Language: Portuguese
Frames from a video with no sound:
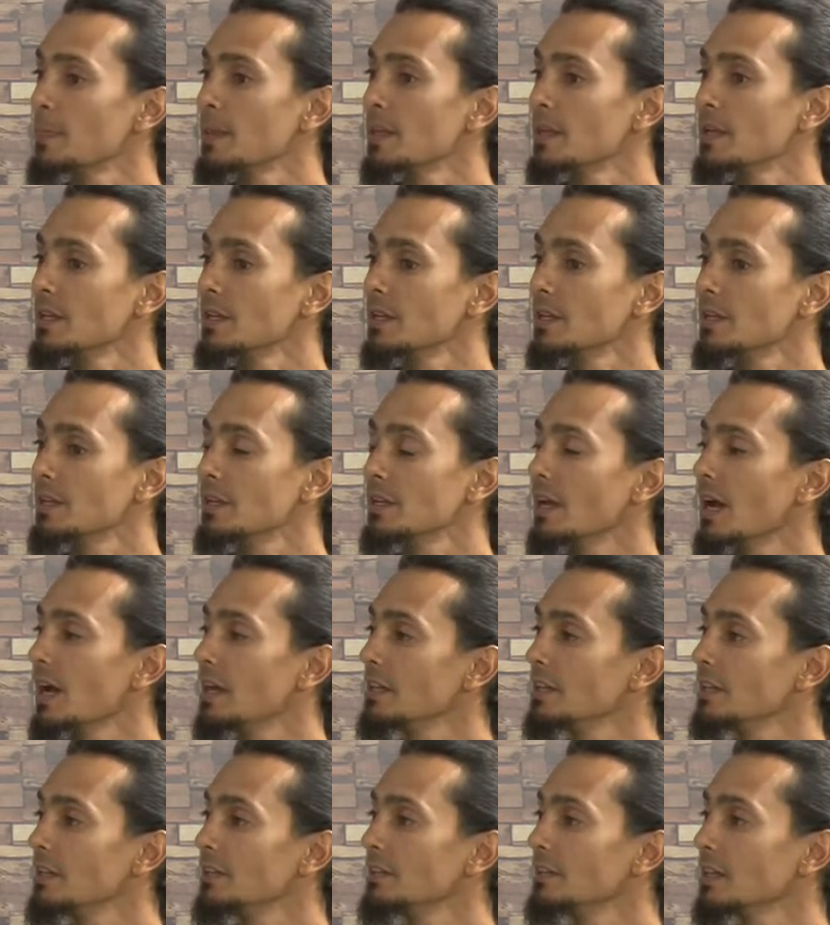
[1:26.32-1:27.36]
E
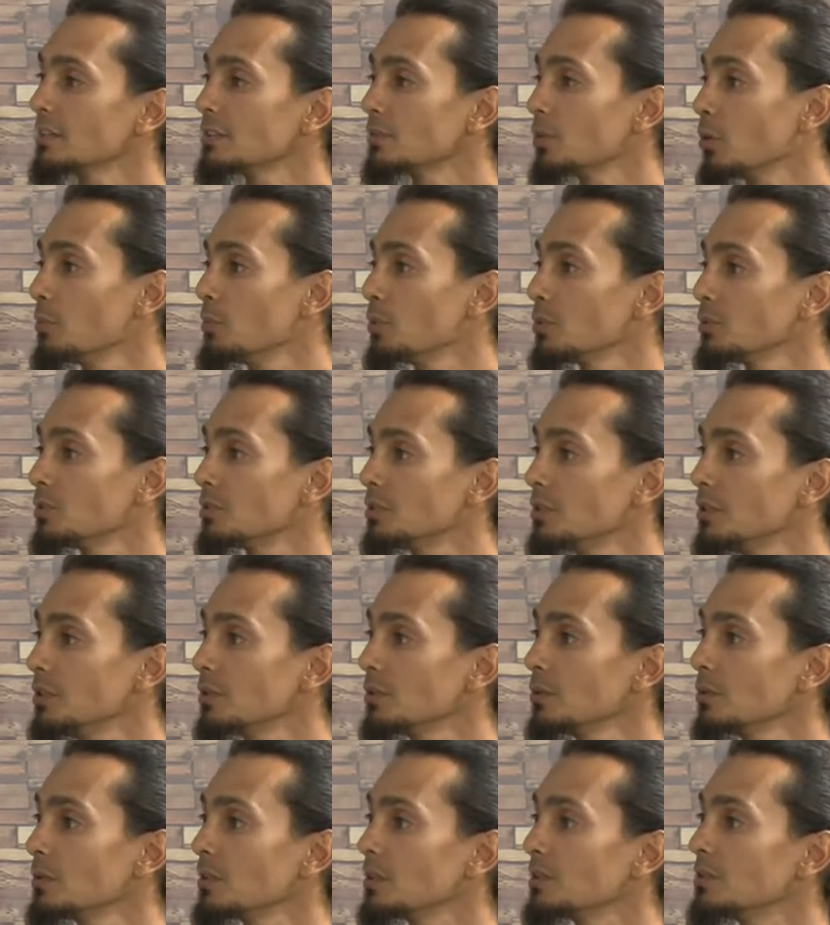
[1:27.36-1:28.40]
aí nasceu a
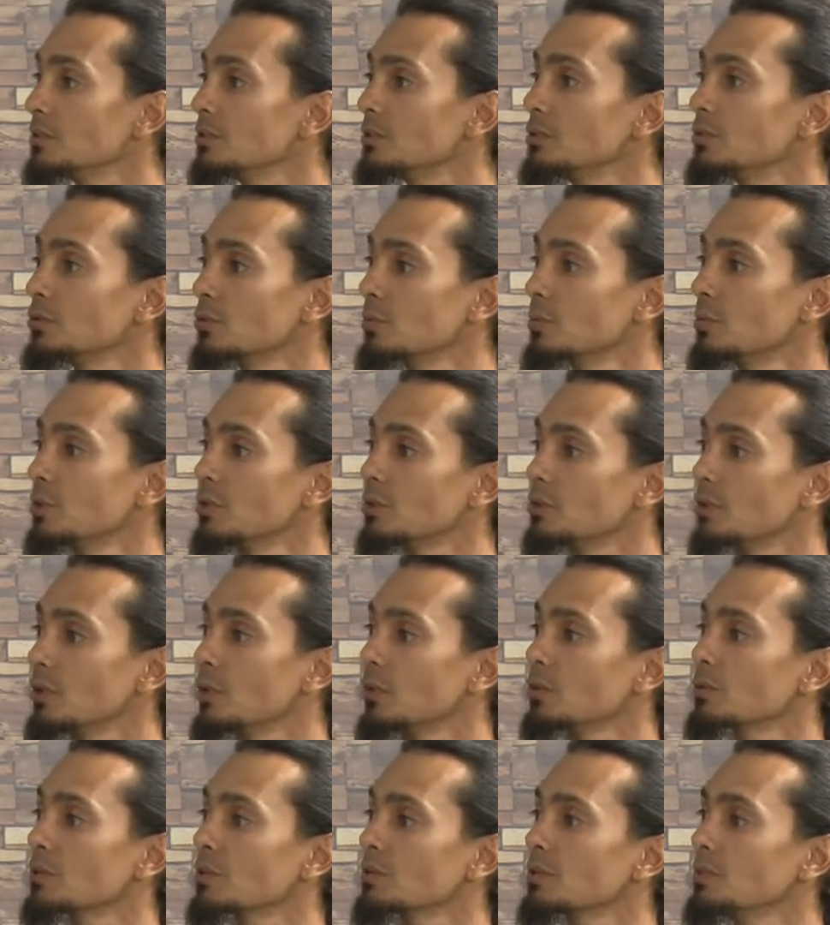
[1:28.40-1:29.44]
Biociclo, que a gente descobriu que tem
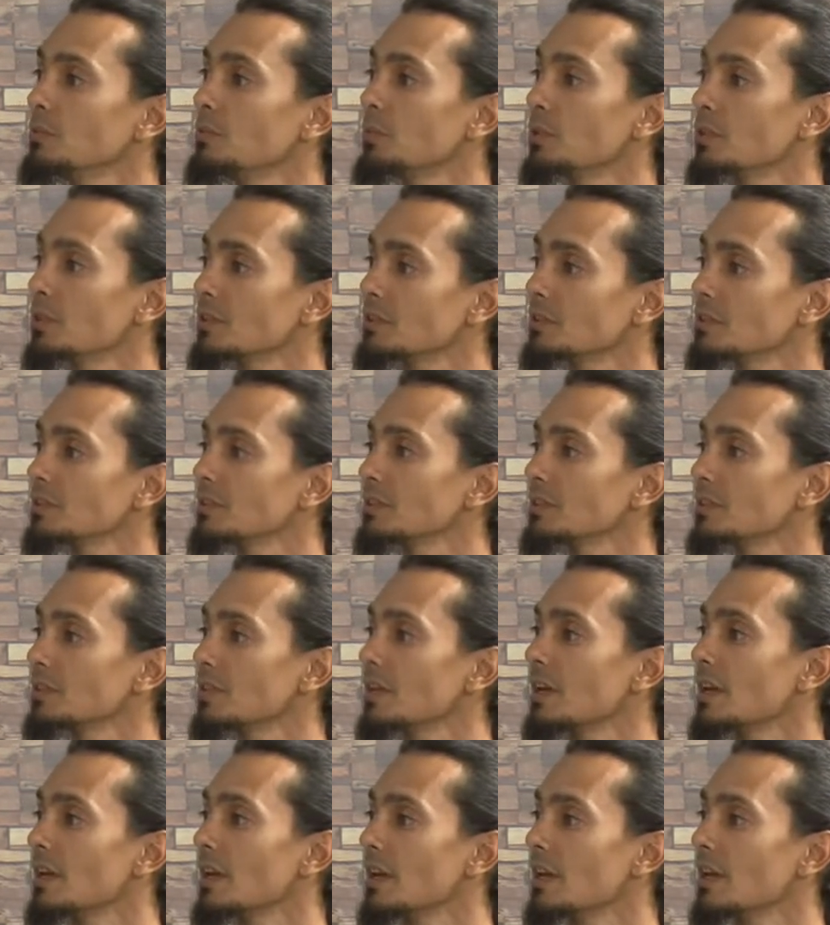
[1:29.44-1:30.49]
outras empresas que,
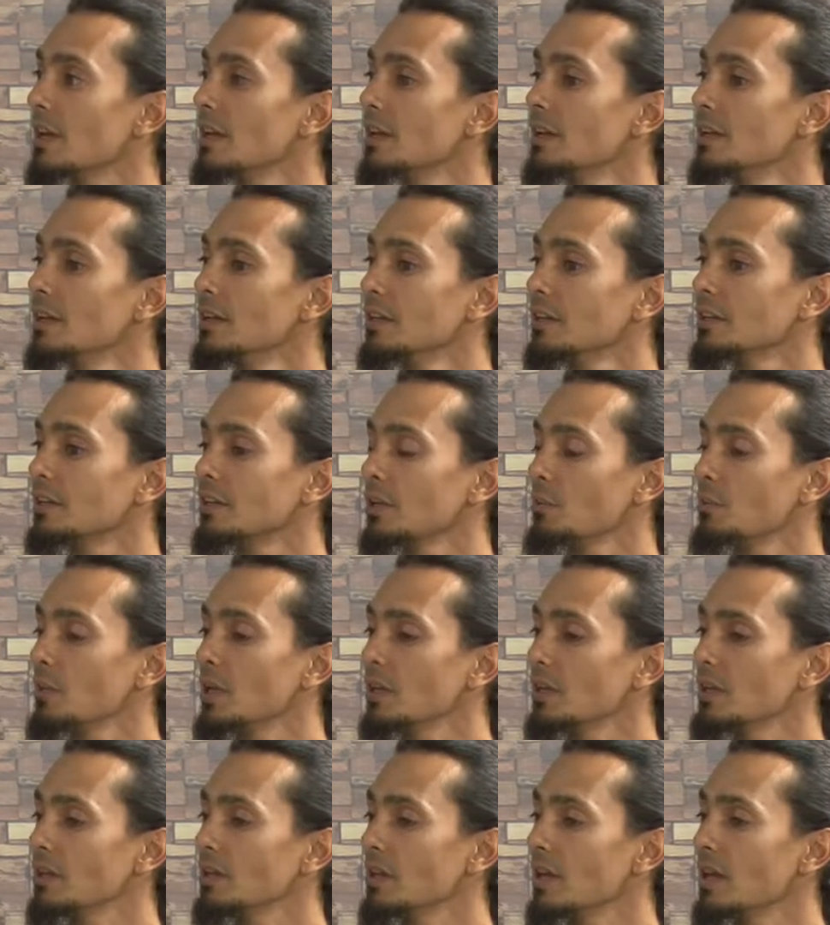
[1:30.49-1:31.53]
é, que
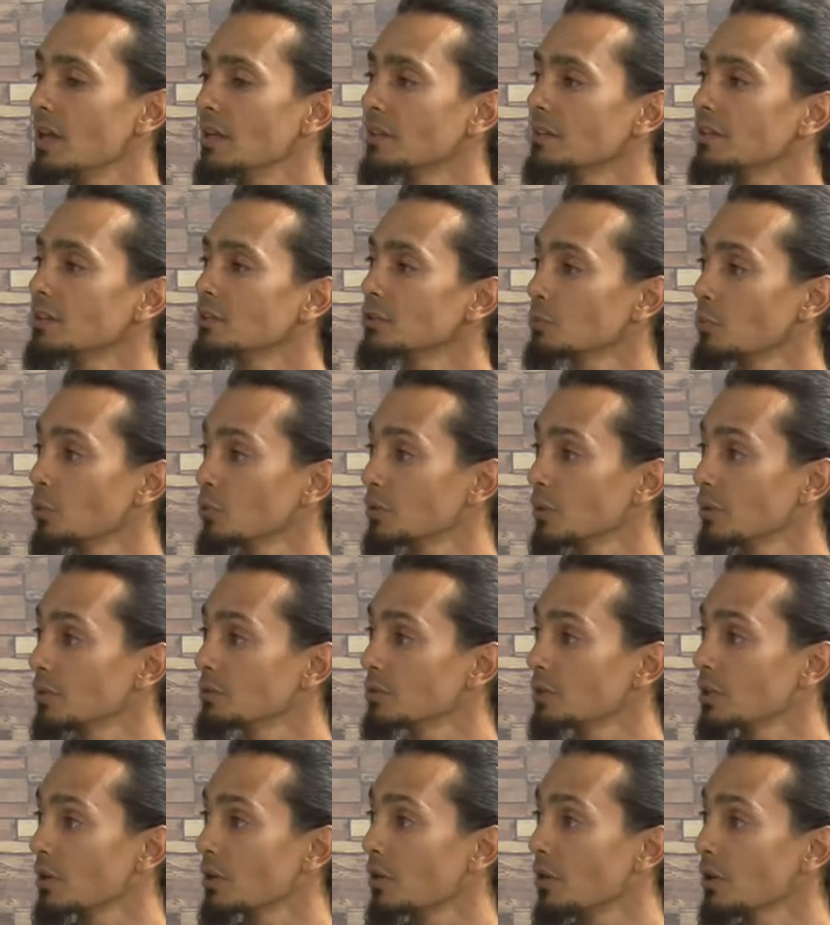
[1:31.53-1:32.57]
também é, tem esse modelo
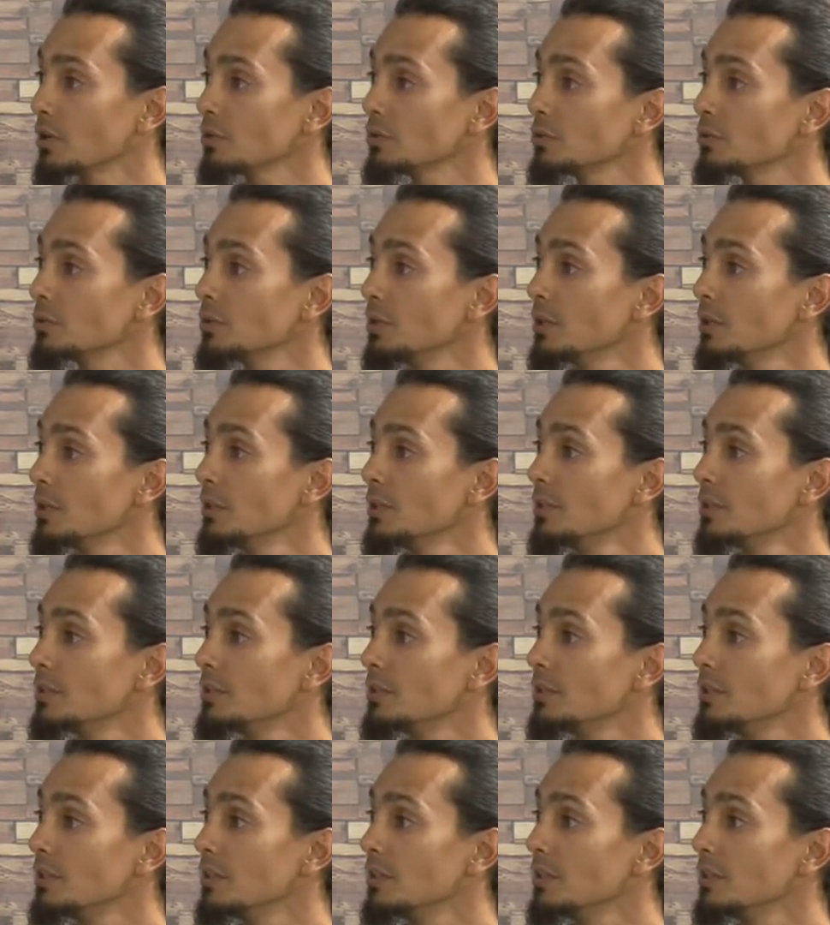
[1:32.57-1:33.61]
de negócio
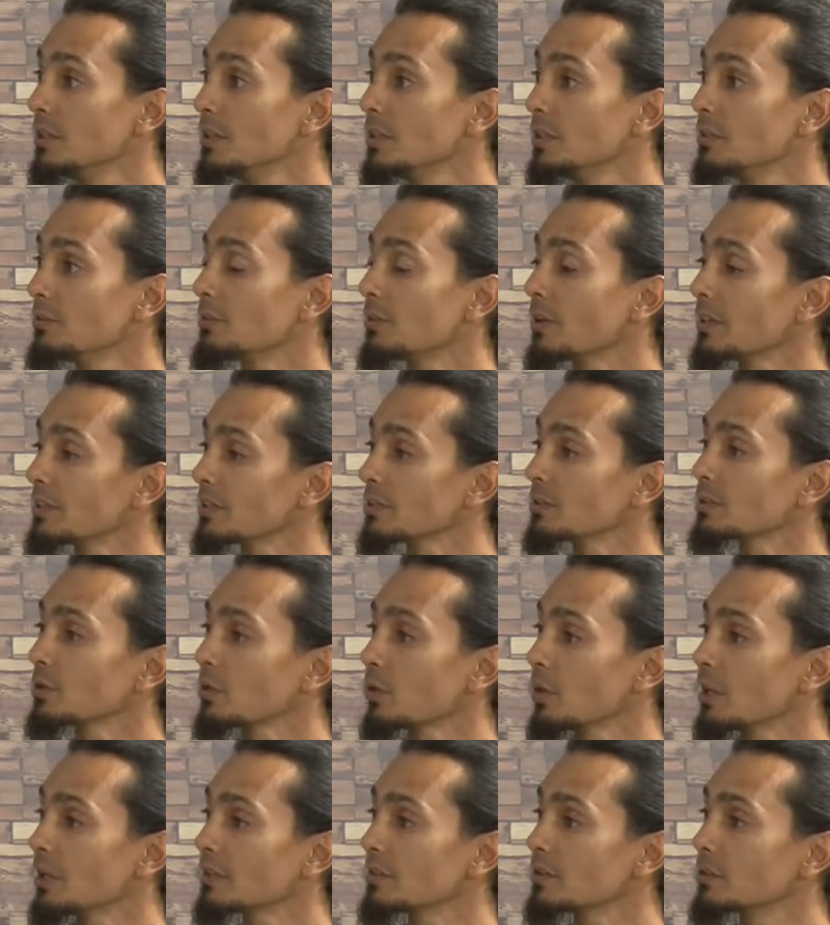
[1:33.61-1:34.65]
que faz essa
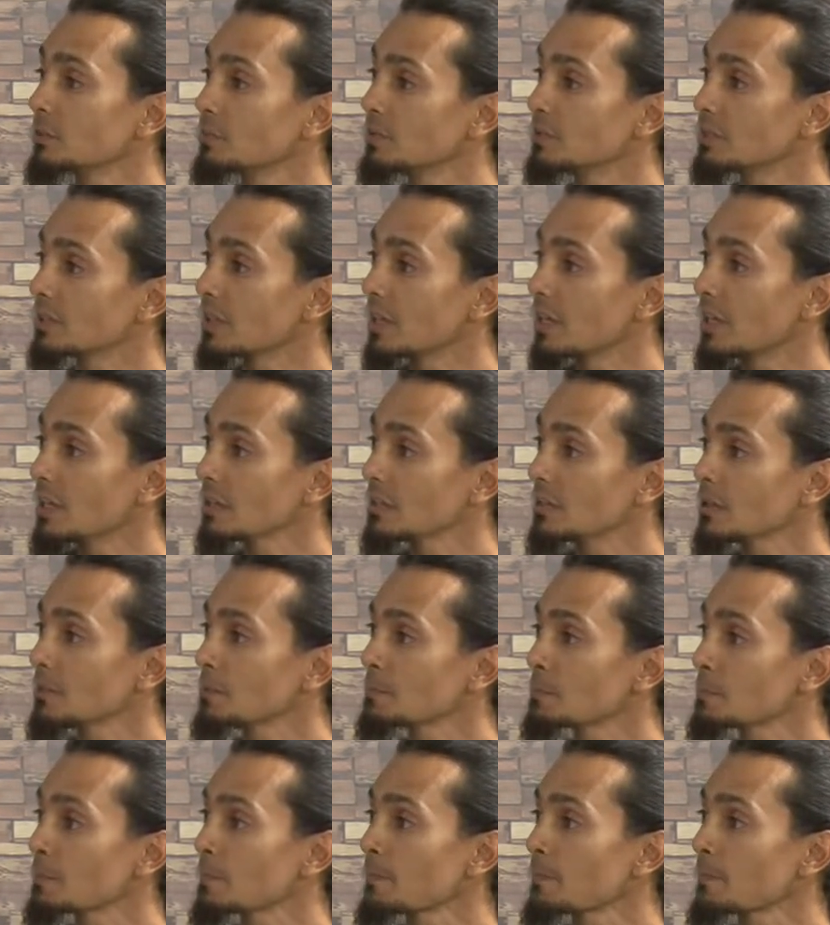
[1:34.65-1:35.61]
coleta de bicicleta